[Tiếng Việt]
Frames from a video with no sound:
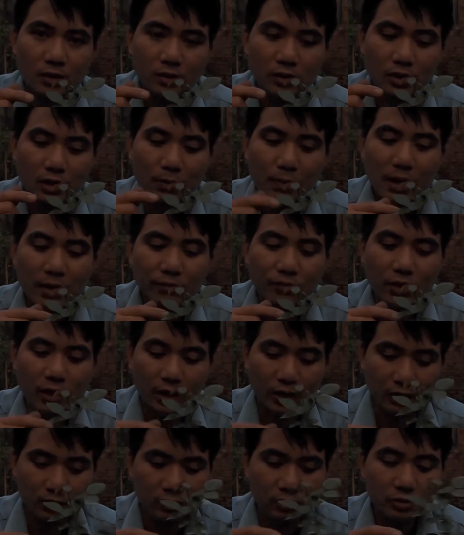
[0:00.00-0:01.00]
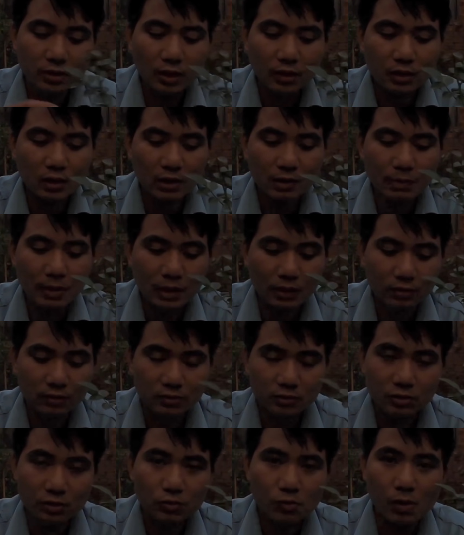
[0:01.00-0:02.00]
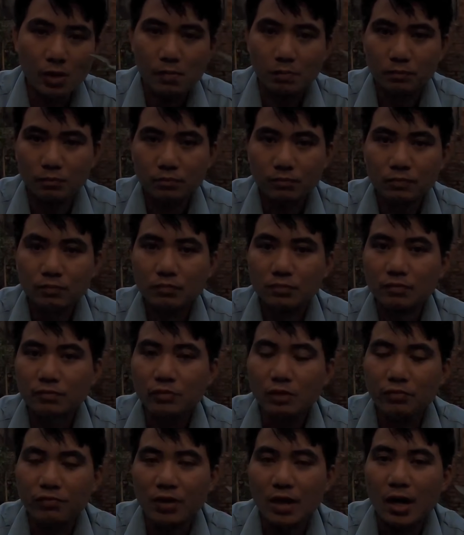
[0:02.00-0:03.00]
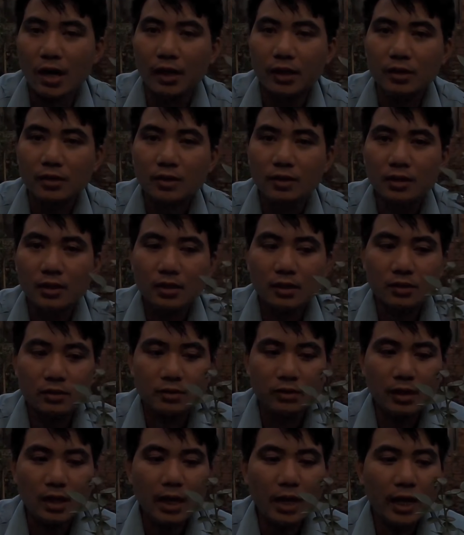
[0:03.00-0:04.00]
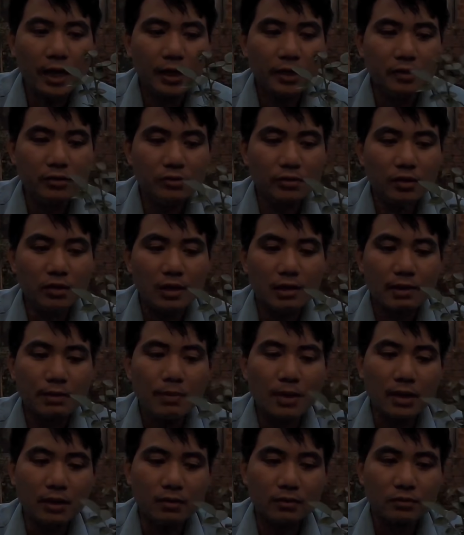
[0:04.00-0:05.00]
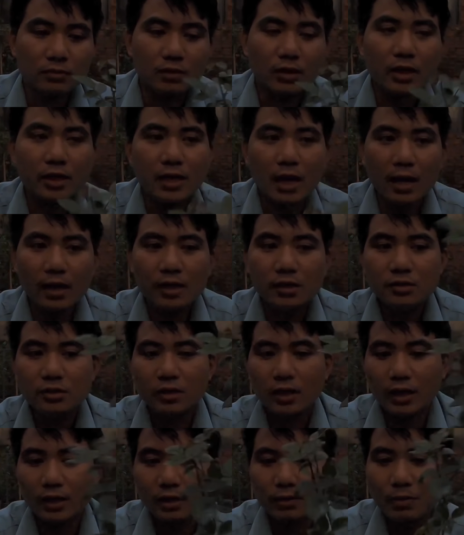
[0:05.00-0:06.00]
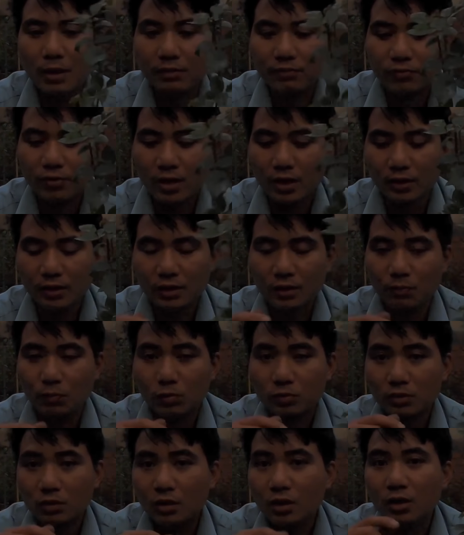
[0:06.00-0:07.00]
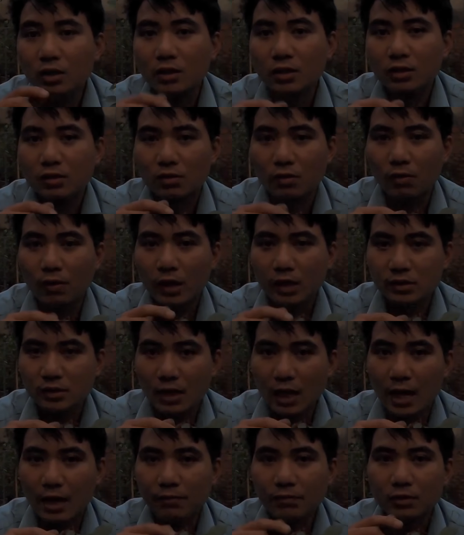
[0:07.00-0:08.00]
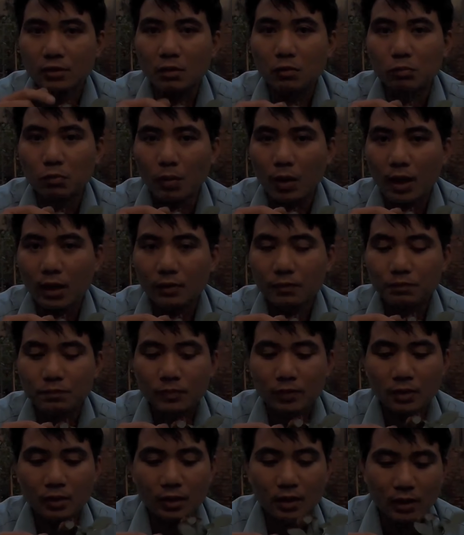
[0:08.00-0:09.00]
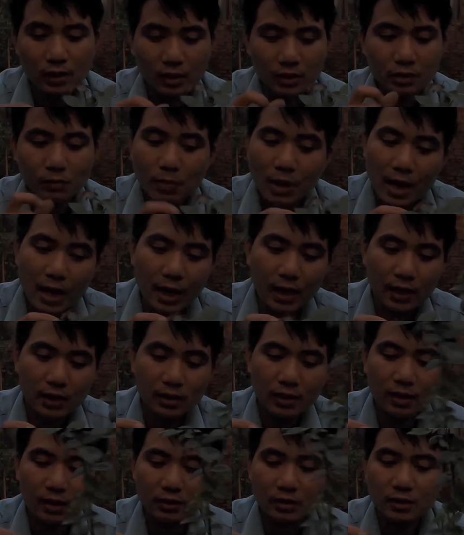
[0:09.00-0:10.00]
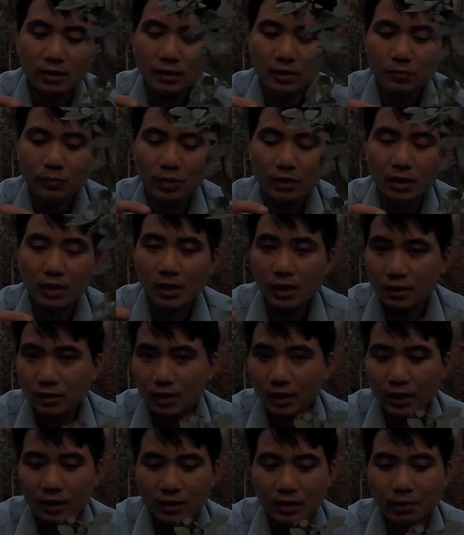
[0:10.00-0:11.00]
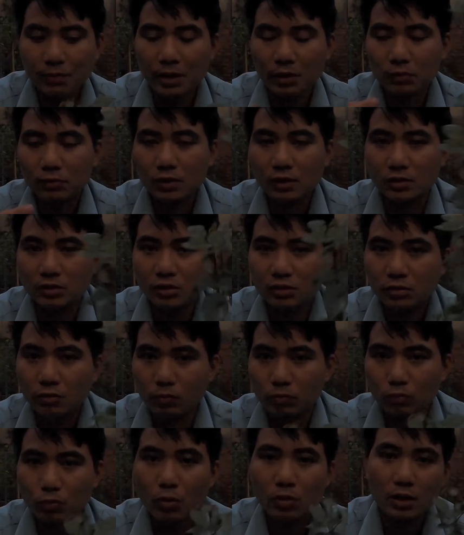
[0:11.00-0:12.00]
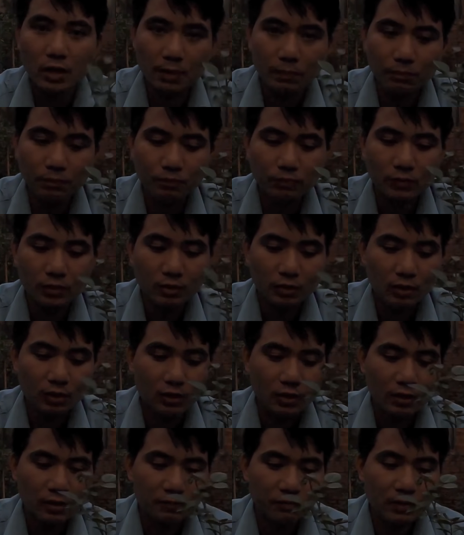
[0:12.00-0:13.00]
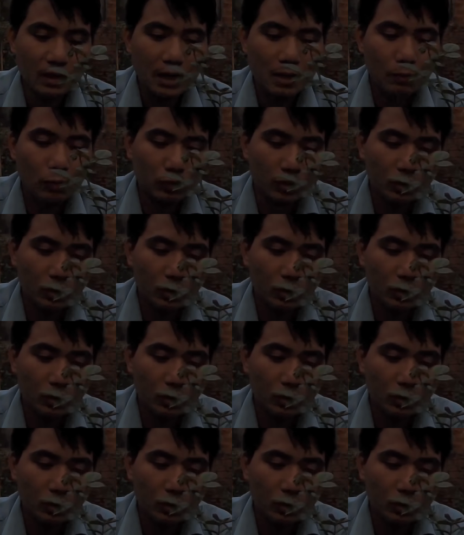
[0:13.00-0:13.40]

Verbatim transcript: thì các bạn phải thứ nhất là các bạn giữ độ ẩm vừa phải thứ hai nữa là các bạn cây đã lên như thế này các bạn phải để một nơi có ánh sáng và thông thoáng cái thứ ba ấy là khi mà cây lên thế này thì các bạn có thể sử dụng thuốc nấm và một